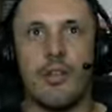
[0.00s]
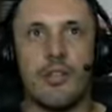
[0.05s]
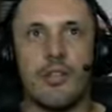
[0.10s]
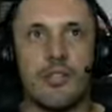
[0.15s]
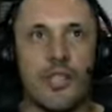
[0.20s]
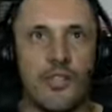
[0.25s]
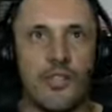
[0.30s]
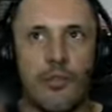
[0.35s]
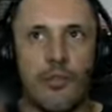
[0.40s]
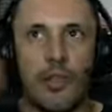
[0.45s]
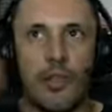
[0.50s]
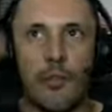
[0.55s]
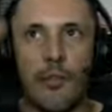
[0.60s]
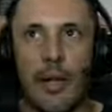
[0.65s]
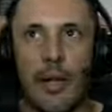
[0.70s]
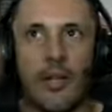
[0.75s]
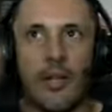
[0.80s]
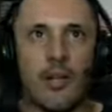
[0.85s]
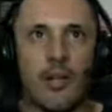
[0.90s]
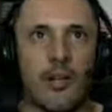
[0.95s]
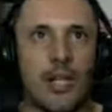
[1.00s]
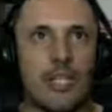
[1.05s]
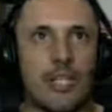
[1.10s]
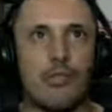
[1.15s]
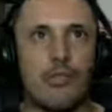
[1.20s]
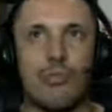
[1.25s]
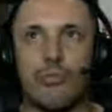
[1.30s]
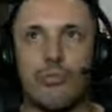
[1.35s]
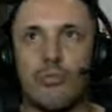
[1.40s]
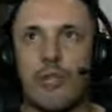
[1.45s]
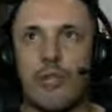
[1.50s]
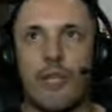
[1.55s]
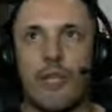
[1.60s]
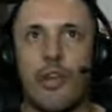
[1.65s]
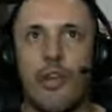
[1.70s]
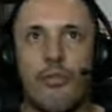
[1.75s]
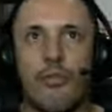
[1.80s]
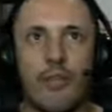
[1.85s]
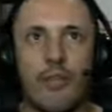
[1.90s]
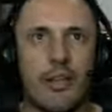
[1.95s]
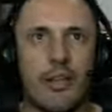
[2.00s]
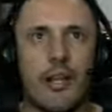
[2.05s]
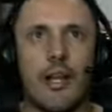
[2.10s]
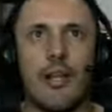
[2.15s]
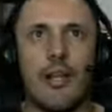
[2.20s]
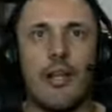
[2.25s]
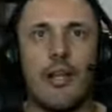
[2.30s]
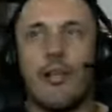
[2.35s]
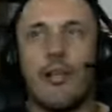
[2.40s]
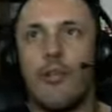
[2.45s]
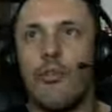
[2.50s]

Vocês vão reparando na estrutura nova, tá?